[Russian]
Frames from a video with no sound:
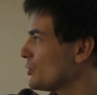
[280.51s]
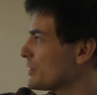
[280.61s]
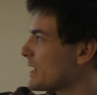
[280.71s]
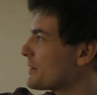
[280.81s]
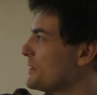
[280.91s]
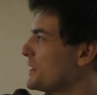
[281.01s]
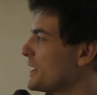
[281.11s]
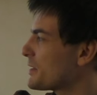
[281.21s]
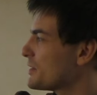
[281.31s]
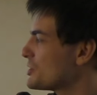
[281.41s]
то, как
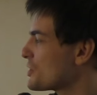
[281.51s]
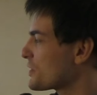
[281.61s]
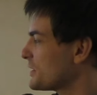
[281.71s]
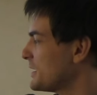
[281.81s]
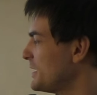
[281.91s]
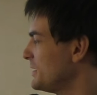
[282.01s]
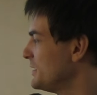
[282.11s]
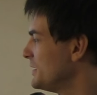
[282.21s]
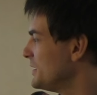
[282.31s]
меняется частота